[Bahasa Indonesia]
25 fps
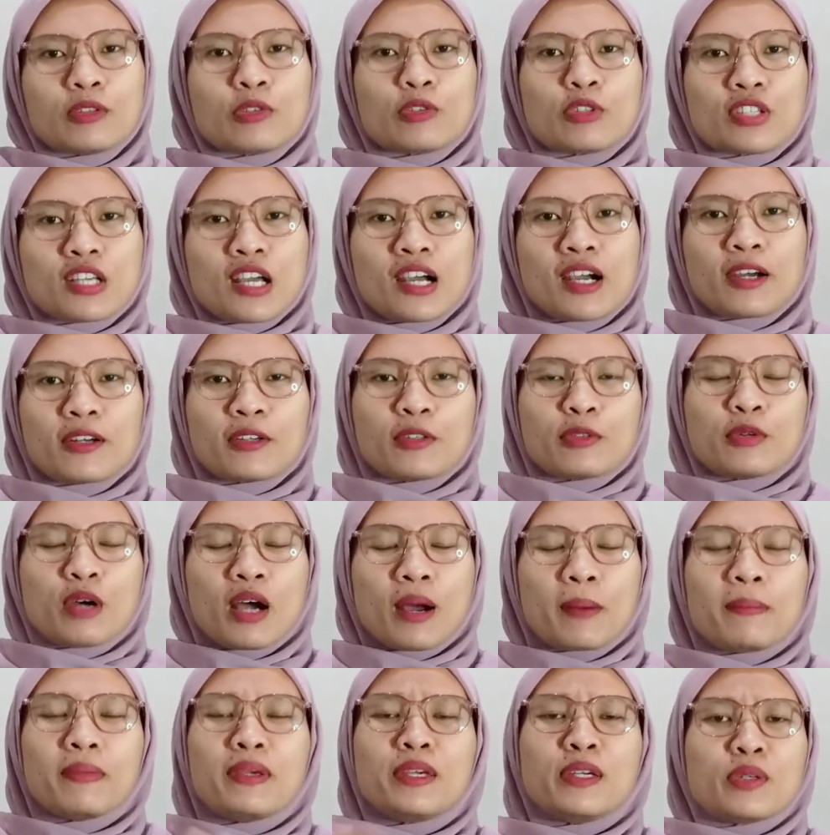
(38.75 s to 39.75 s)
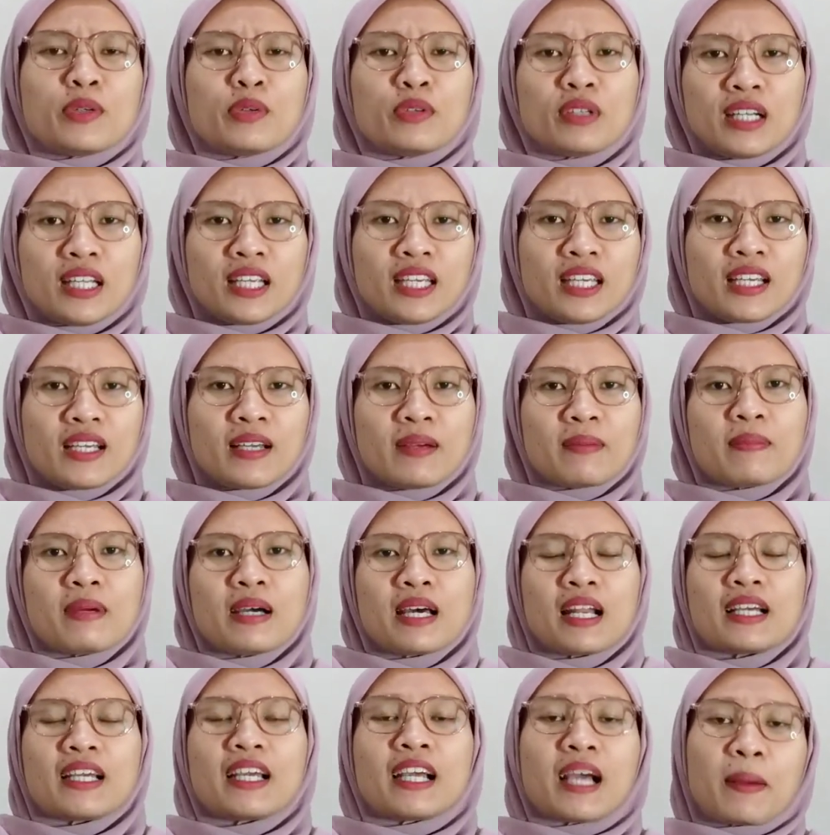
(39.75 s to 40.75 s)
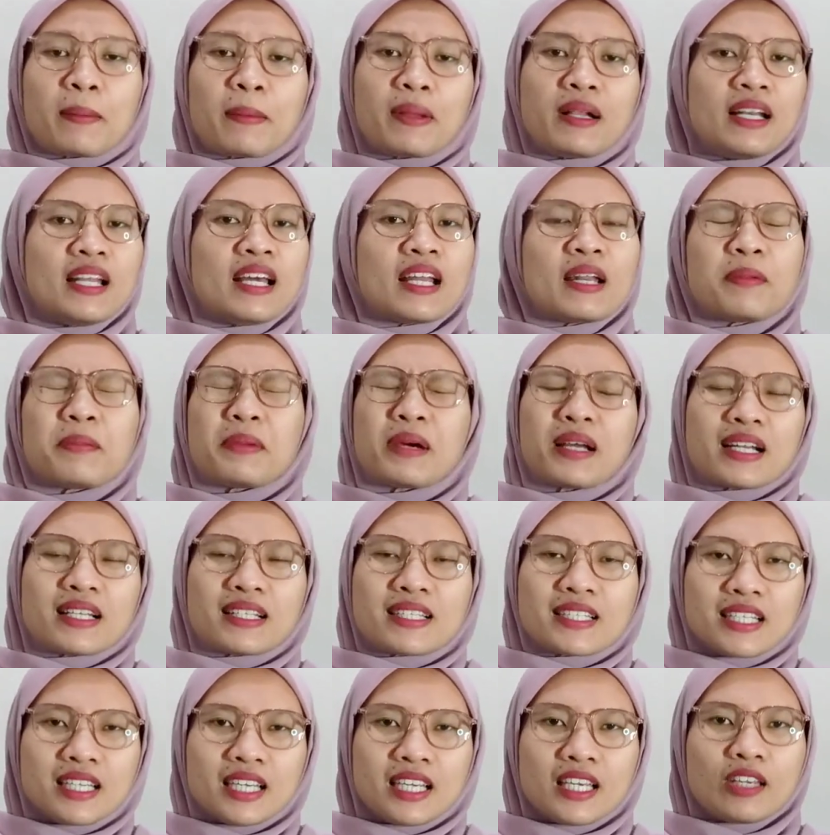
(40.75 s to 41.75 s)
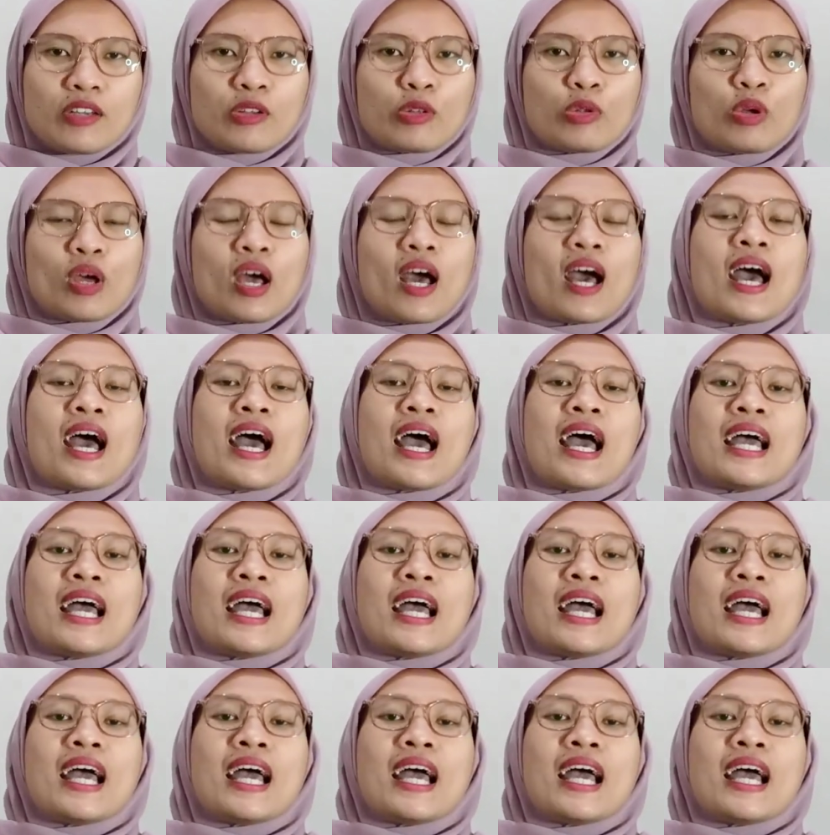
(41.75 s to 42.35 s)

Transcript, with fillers: Terus yang kedua bingung nih barangnya ngambil dari mana sih gitu ya